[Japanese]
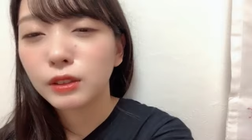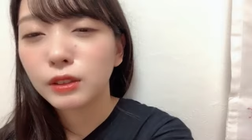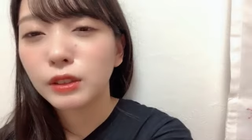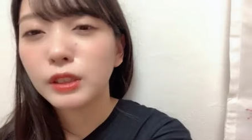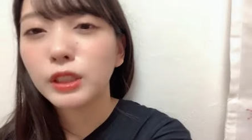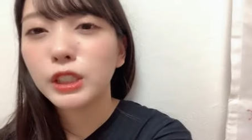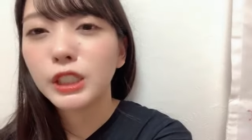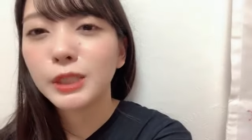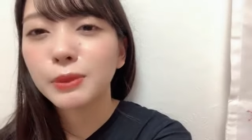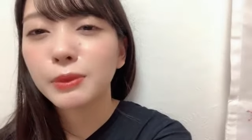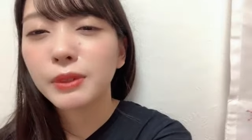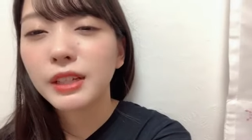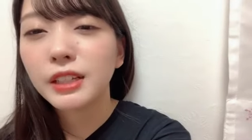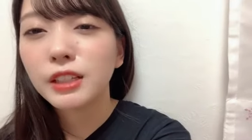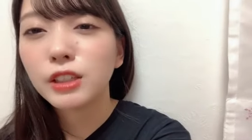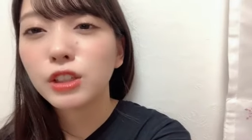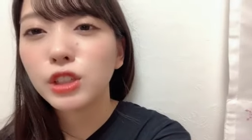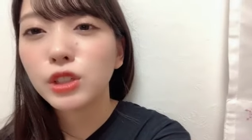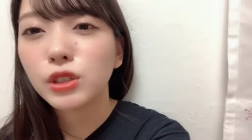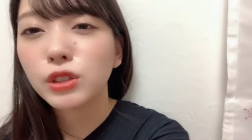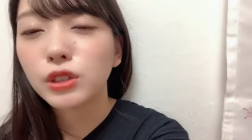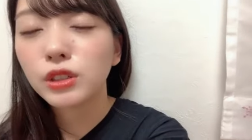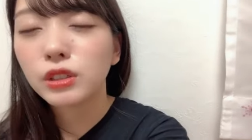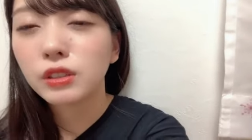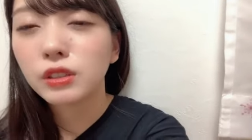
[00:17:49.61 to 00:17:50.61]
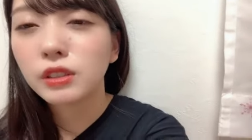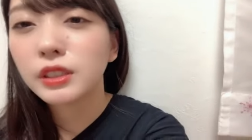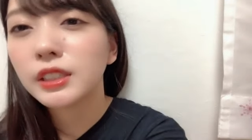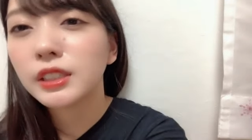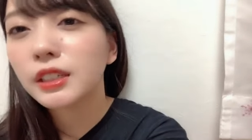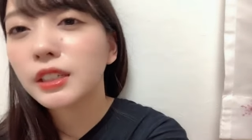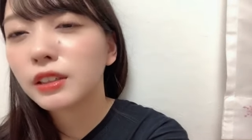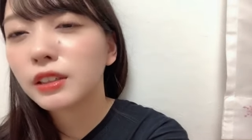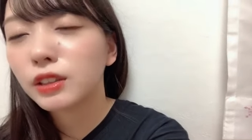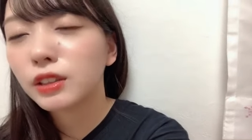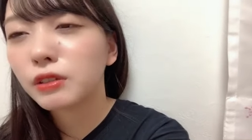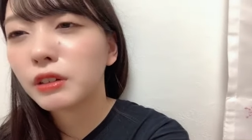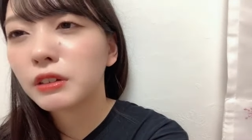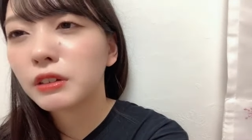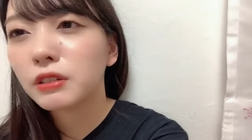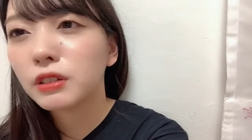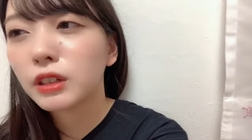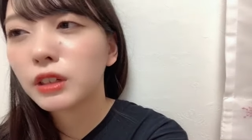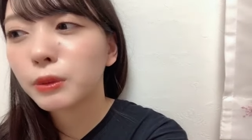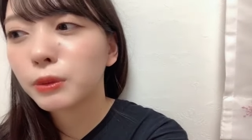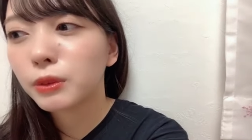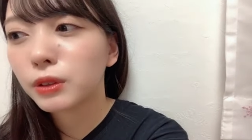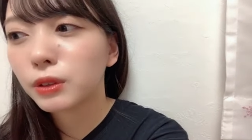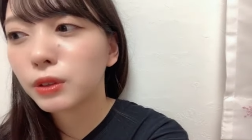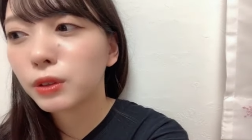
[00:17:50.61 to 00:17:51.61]
いつも延長するじゃんって言われる
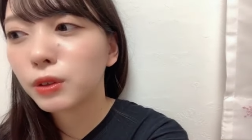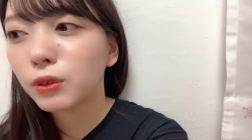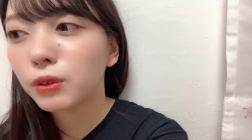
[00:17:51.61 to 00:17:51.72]
かもね